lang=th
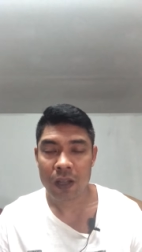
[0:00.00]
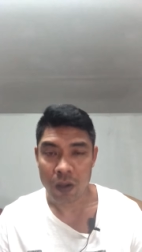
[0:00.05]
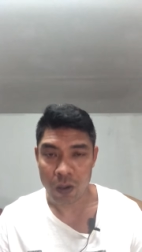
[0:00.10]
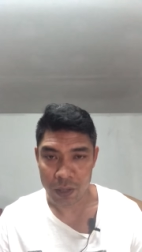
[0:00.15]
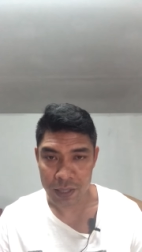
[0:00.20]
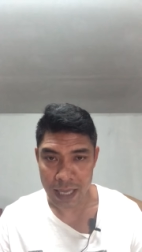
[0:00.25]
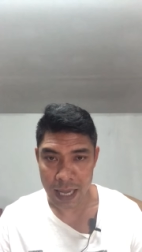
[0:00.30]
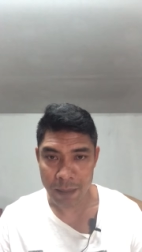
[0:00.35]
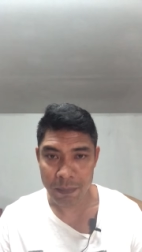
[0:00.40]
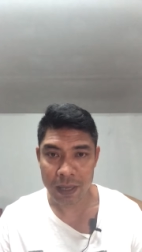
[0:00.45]
ขอ
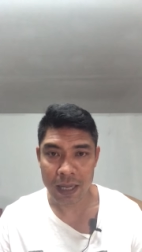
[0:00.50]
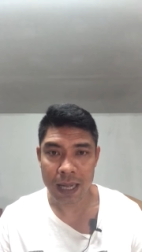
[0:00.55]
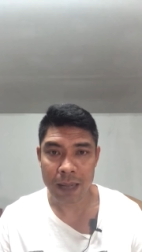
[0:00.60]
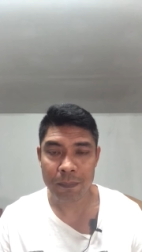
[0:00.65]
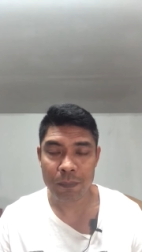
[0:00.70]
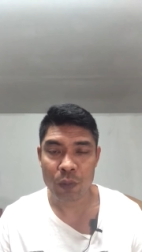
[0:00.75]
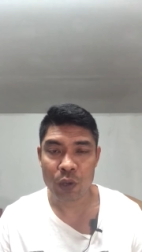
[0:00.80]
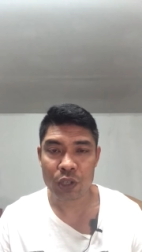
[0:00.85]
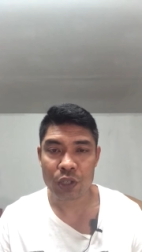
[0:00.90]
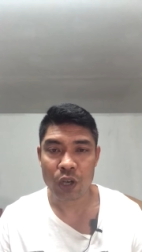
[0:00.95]
ย้ำนะครับ
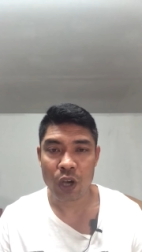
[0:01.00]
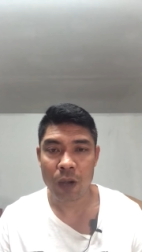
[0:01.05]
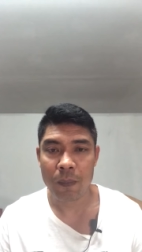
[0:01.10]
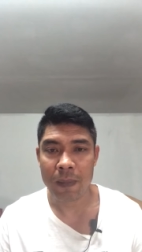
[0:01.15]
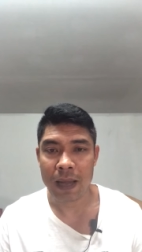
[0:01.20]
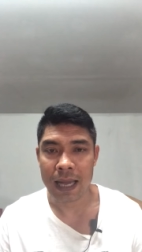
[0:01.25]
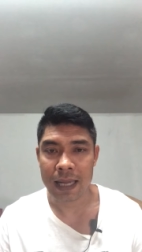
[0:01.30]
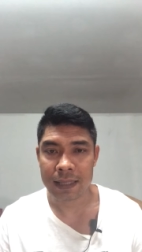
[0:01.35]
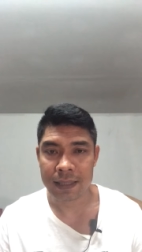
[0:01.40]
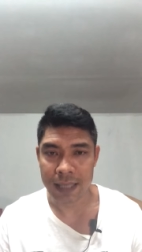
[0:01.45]
มวยชอบ
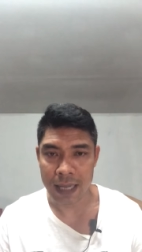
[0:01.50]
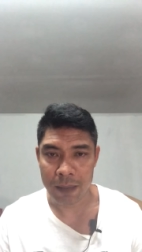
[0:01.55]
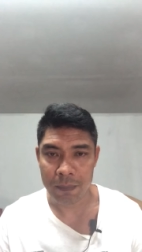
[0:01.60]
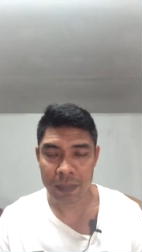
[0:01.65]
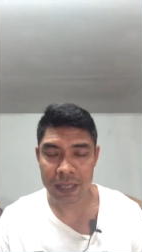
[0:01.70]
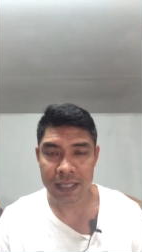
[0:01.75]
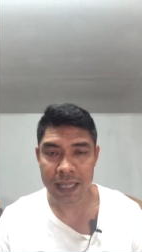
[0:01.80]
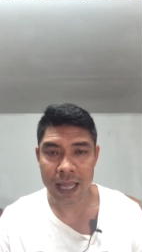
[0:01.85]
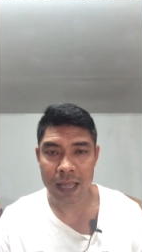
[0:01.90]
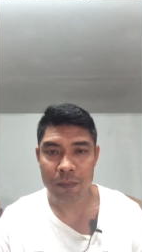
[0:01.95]
อาจจะ
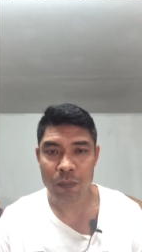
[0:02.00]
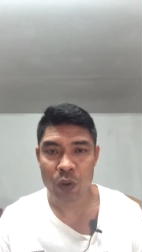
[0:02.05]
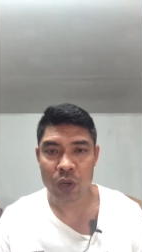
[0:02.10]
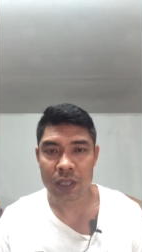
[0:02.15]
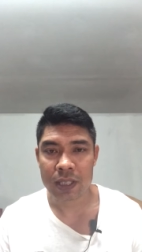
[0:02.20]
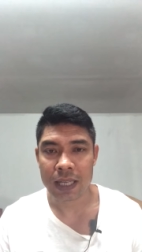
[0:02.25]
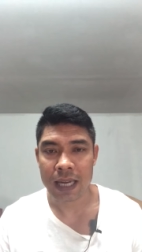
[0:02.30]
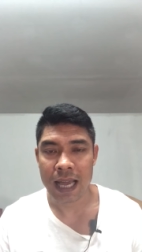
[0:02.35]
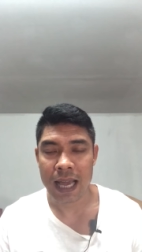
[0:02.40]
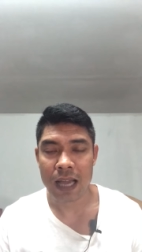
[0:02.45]
ไม่ใช่มว
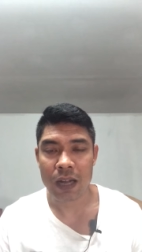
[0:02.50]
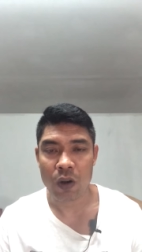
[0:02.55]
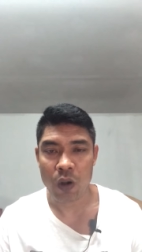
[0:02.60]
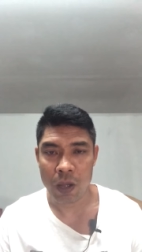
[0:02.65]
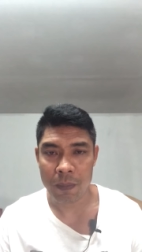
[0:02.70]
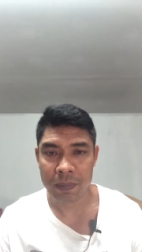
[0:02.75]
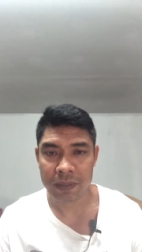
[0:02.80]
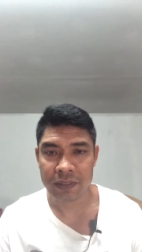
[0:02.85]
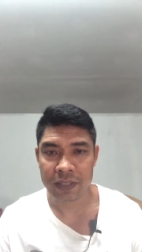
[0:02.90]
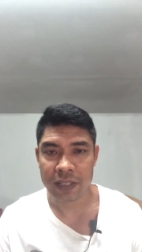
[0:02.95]
ยชนะน
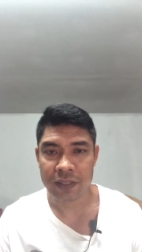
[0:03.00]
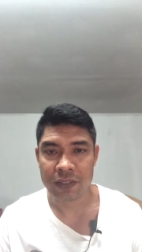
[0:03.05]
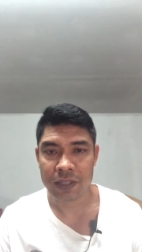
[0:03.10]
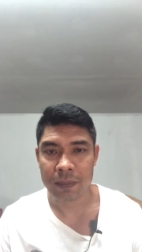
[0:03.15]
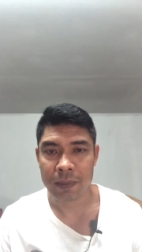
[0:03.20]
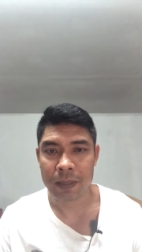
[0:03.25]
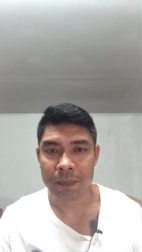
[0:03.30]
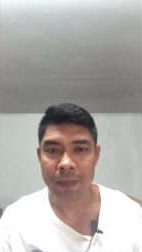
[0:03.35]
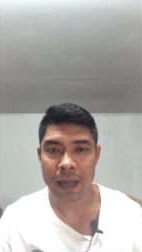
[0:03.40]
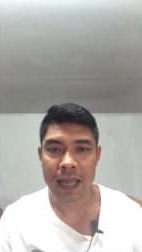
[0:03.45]
ต์เส
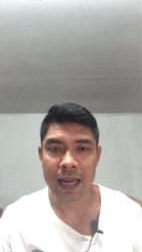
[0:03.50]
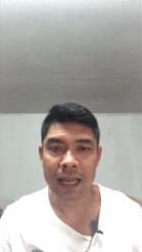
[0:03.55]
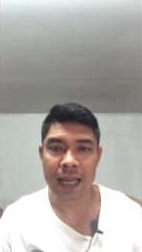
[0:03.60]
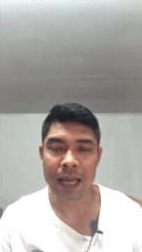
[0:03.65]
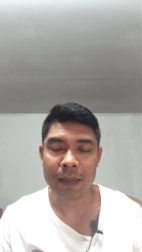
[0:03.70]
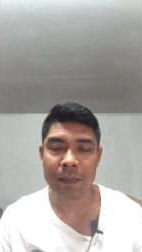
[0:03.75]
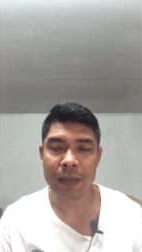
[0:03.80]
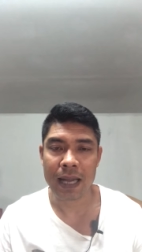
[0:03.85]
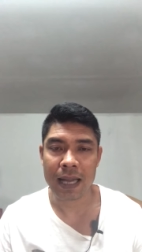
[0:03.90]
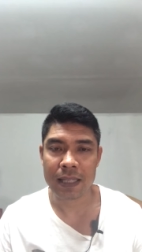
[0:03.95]
มอไปนะค
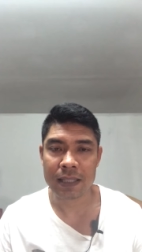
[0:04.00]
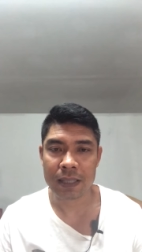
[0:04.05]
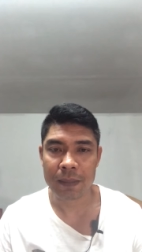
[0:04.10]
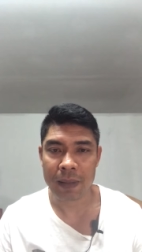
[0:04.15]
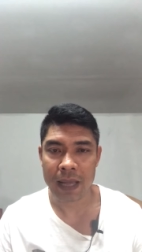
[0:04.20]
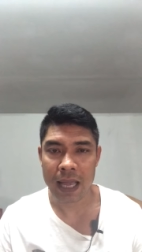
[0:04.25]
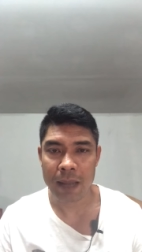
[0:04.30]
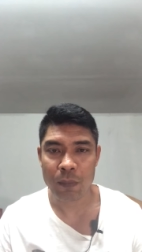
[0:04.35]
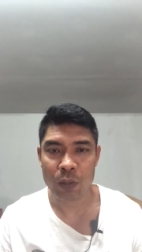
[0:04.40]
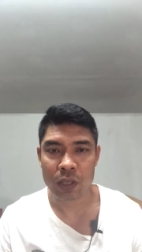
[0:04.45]
รับอาจจะ
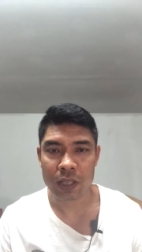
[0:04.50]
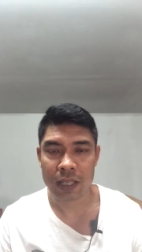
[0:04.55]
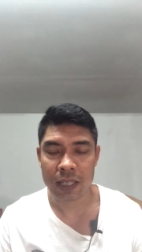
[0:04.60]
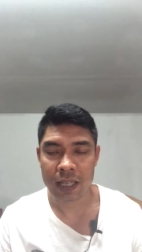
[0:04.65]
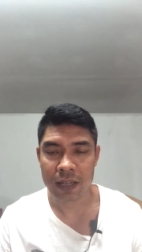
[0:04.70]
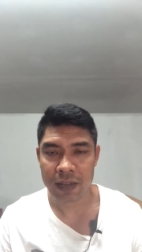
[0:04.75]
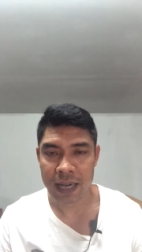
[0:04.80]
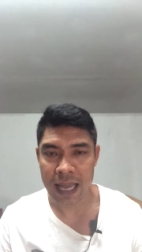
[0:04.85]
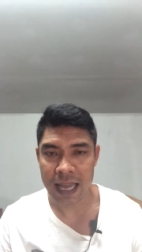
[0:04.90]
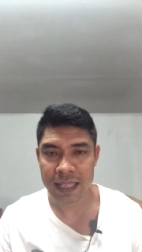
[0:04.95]
แพ้หมดเลย
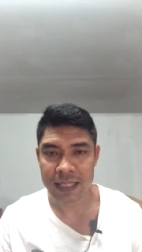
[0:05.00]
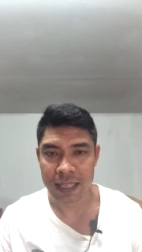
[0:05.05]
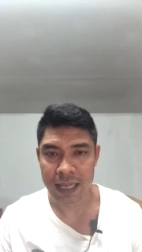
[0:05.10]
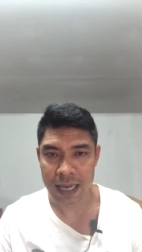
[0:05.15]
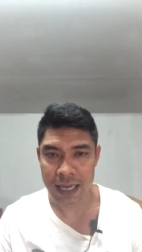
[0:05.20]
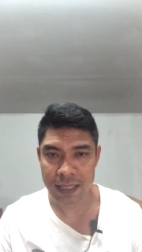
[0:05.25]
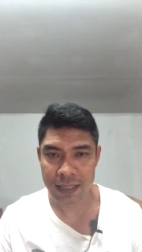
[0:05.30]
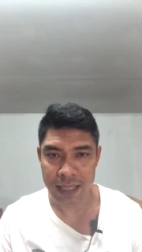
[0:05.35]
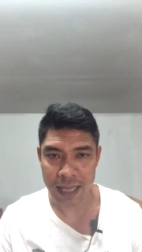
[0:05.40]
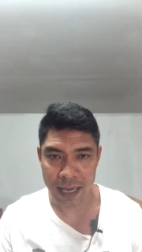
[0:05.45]
ก็ได้ ฉะ
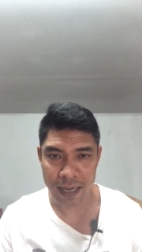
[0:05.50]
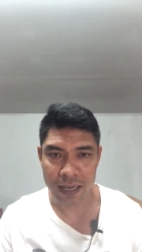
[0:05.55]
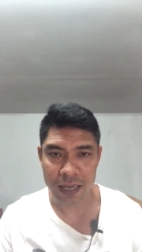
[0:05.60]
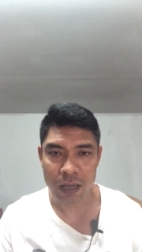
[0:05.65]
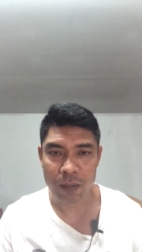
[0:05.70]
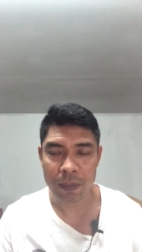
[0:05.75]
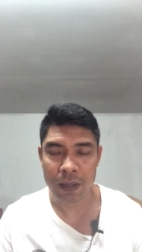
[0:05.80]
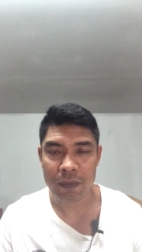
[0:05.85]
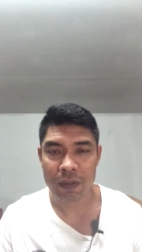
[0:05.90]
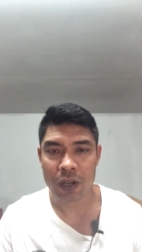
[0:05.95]
นั้นท่าน
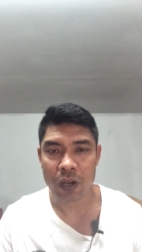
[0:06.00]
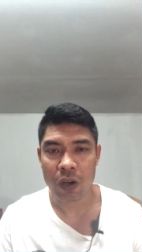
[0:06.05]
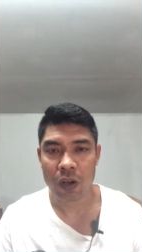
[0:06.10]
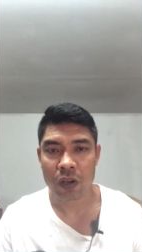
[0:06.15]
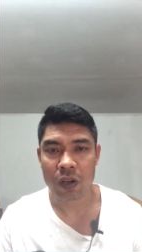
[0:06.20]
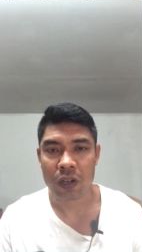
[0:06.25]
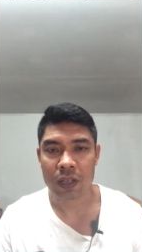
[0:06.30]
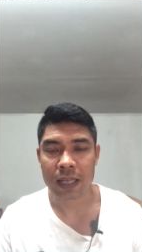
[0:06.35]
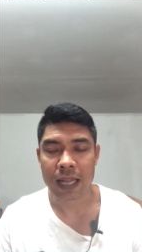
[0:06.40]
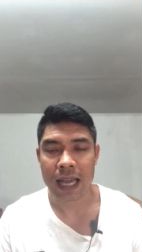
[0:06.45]
เอาไปวิเคราะห์
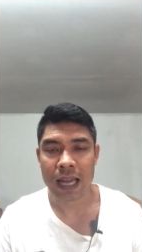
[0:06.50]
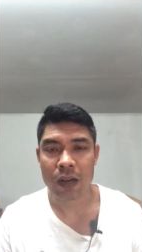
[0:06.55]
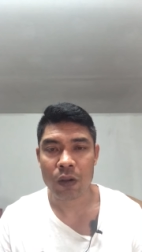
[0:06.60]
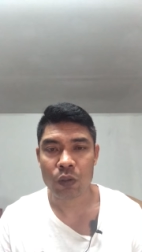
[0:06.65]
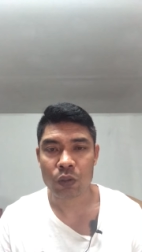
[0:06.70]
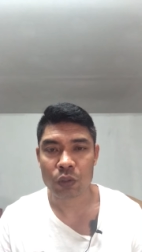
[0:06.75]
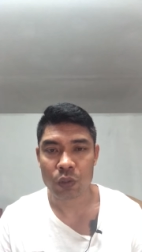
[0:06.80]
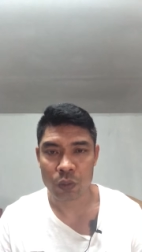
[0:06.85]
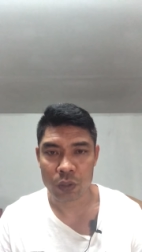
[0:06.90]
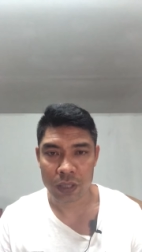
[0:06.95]
ก่อนการล
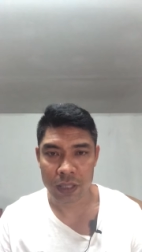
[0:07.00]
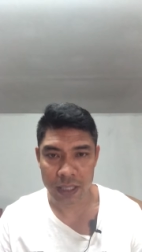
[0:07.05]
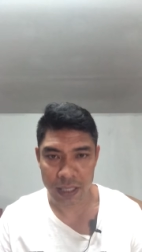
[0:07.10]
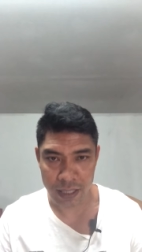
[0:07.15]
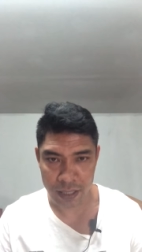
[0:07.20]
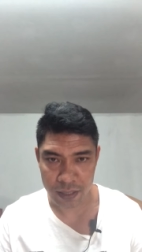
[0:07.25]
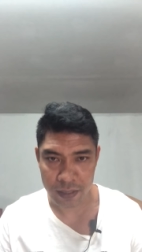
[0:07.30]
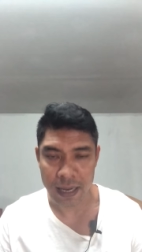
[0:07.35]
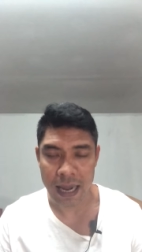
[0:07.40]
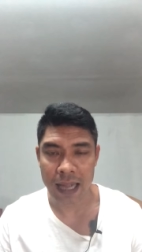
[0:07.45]
งทุน
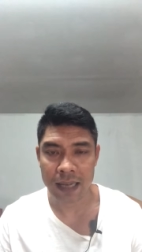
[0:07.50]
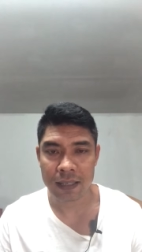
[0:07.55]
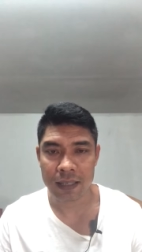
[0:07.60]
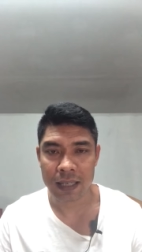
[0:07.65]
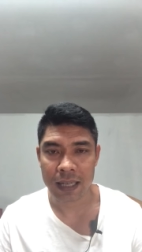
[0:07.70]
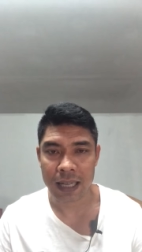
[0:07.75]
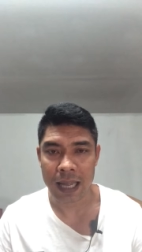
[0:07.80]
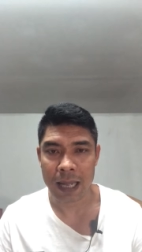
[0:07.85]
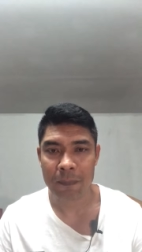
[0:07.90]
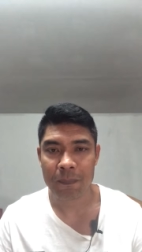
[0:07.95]
อีกครั้งหนึ่
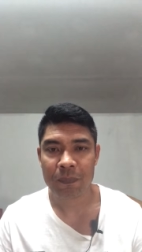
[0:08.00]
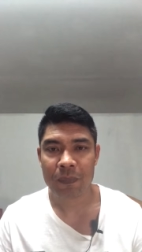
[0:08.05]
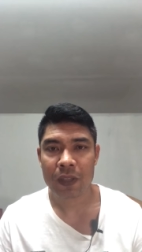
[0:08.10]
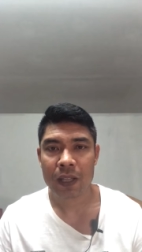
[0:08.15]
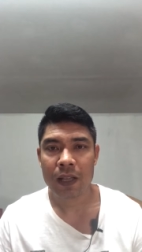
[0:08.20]
งนะครับ